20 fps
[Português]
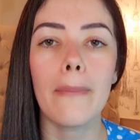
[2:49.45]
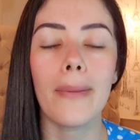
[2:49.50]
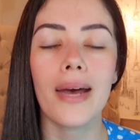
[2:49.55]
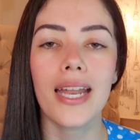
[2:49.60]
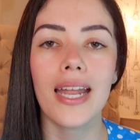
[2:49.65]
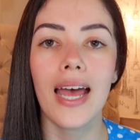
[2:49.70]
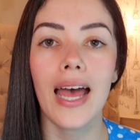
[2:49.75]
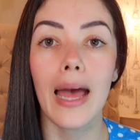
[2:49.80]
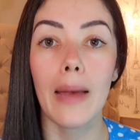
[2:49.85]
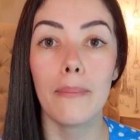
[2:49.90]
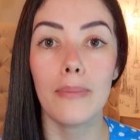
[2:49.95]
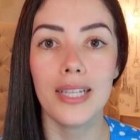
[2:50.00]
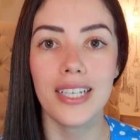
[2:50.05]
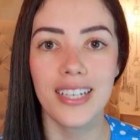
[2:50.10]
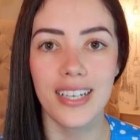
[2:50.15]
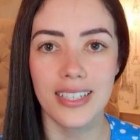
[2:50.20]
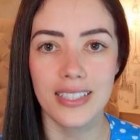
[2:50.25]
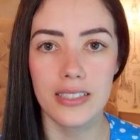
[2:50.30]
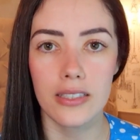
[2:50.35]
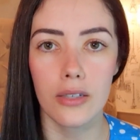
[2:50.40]
para a
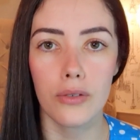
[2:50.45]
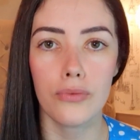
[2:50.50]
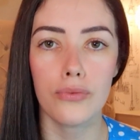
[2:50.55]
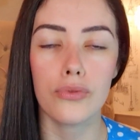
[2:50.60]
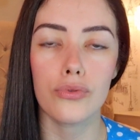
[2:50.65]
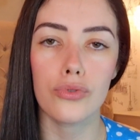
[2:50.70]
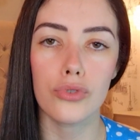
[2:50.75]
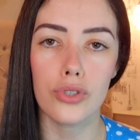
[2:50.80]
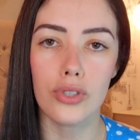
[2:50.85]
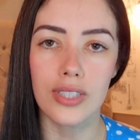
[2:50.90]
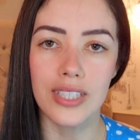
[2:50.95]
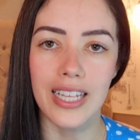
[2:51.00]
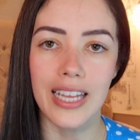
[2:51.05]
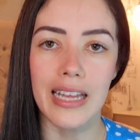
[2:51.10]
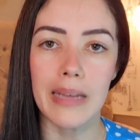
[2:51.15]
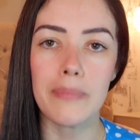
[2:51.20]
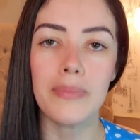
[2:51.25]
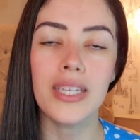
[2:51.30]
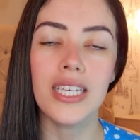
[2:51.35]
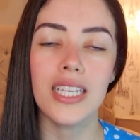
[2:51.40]
aplicação
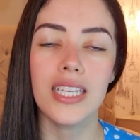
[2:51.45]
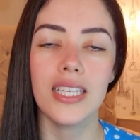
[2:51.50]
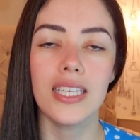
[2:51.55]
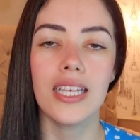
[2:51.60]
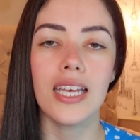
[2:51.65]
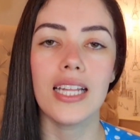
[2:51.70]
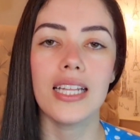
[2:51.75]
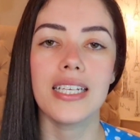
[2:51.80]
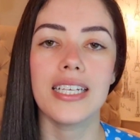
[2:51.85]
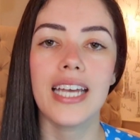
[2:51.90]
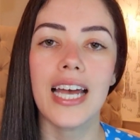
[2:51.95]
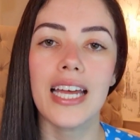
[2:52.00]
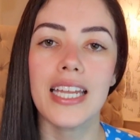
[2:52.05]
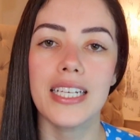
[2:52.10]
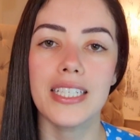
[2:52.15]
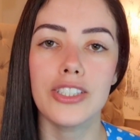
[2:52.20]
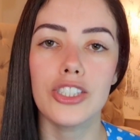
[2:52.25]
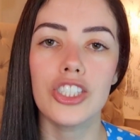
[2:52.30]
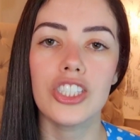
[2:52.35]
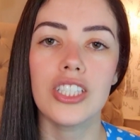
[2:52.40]
funcionar e ele
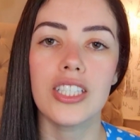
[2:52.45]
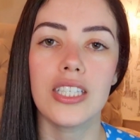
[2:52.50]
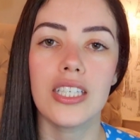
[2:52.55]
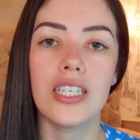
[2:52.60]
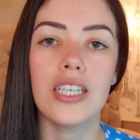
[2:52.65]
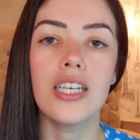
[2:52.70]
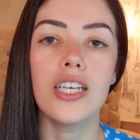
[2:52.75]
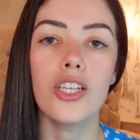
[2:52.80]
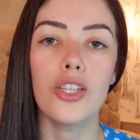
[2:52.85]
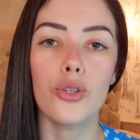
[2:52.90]
garante que